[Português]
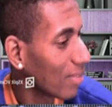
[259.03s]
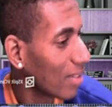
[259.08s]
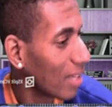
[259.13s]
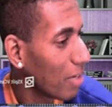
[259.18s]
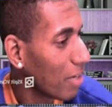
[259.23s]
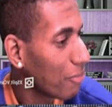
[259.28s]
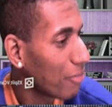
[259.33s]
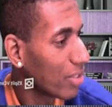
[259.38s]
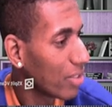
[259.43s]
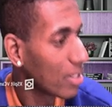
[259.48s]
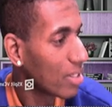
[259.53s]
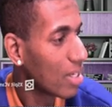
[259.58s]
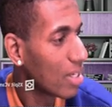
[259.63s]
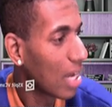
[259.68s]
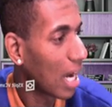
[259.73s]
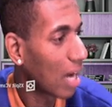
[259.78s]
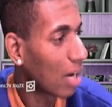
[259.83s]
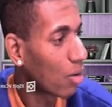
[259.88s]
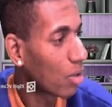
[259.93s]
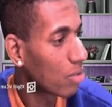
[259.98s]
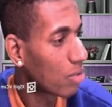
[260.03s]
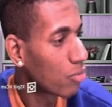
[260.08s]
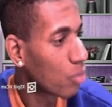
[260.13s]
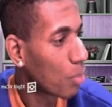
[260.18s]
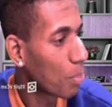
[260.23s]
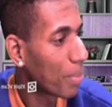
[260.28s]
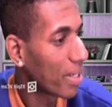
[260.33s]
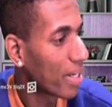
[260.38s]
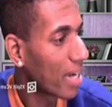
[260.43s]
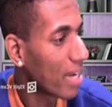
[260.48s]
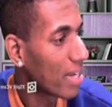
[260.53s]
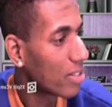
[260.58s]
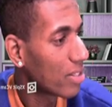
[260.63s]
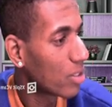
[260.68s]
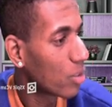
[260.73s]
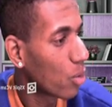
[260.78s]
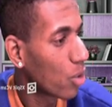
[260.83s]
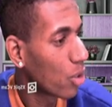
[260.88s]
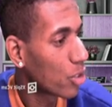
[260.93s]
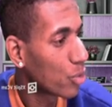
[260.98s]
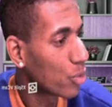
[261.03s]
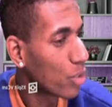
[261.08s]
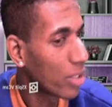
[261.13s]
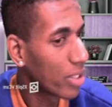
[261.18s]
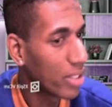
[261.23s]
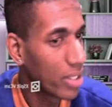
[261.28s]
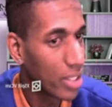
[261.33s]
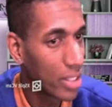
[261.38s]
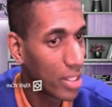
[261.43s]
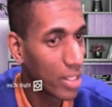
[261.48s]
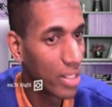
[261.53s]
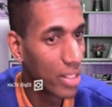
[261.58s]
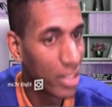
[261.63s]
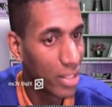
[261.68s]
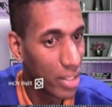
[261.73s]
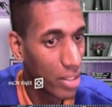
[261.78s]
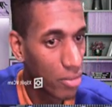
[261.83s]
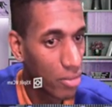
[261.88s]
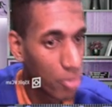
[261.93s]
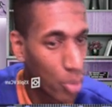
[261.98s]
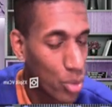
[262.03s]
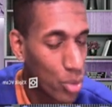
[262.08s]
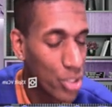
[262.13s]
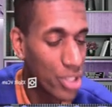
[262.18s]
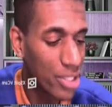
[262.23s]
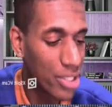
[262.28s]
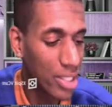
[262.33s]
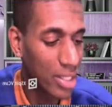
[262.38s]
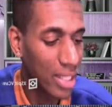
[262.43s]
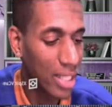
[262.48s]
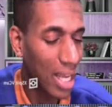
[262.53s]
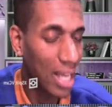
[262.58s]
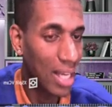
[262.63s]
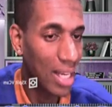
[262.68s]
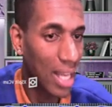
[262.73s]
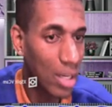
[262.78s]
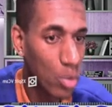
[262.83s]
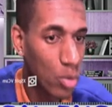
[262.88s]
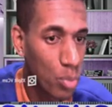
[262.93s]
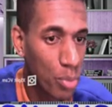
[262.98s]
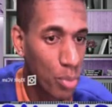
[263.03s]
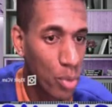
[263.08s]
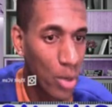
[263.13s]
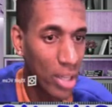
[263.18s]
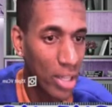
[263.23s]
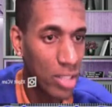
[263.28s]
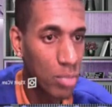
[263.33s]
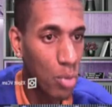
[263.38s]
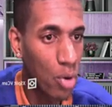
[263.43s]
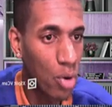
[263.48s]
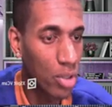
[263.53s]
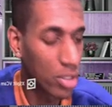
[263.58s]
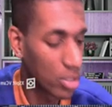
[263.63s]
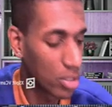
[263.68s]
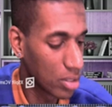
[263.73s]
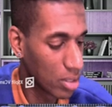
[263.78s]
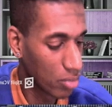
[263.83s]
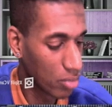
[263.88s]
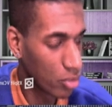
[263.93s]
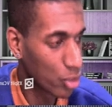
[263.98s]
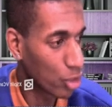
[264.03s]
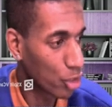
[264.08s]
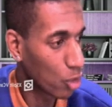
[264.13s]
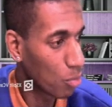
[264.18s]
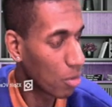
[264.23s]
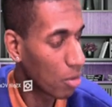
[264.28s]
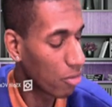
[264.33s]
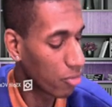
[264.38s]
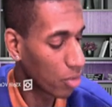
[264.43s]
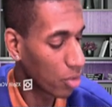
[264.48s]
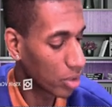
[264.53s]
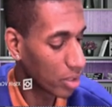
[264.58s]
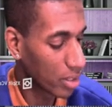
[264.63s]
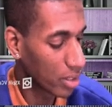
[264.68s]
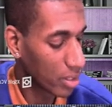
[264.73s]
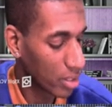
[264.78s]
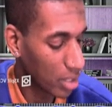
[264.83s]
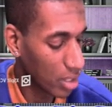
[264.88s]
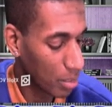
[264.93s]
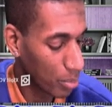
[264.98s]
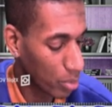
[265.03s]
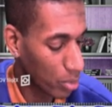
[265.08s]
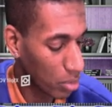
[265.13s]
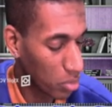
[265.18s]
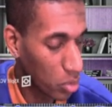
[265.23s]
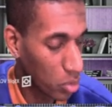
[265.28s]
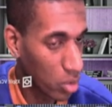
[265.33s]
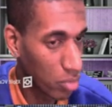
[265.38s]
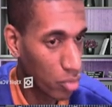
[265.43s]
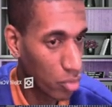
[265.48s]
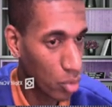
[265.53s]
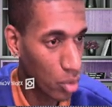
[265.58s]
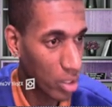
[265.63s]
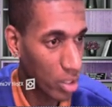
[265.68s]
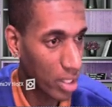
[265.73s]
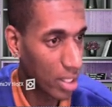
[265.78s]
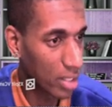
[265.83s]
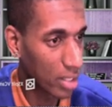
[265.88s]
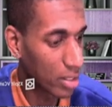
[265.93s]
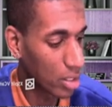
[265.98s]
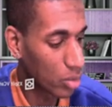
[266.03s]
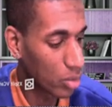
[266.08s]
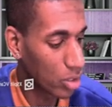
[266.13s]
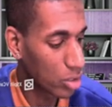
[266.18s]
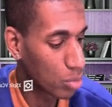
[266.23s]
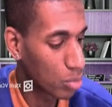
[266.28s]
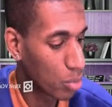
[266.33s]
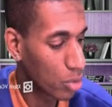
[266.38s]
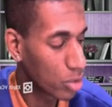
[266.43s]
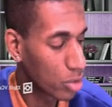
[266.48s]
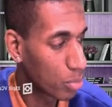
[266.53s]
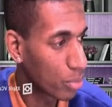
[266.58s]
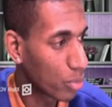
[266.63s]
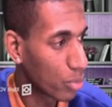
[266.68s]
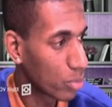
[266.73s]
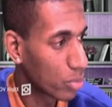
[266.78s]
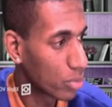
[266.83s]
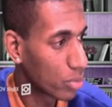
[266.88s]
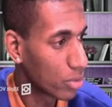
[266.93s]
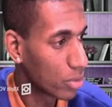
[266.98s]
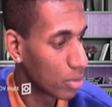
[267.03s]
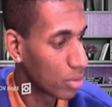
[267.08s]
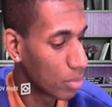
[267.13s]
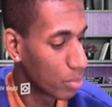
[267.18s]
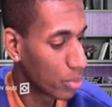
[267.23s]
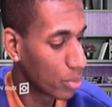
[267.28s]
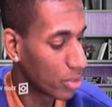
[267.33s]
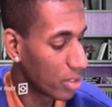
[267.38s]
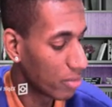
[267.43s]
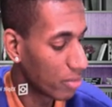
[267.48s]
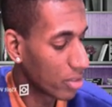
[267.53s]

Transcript: Enfim, agora eu vou pegar esse código aqui e vou digitar lá no meu Xbox. Vou tirar uma foto aqui, né? Porque agora eu vou colocar na tela do Xbox para eu poder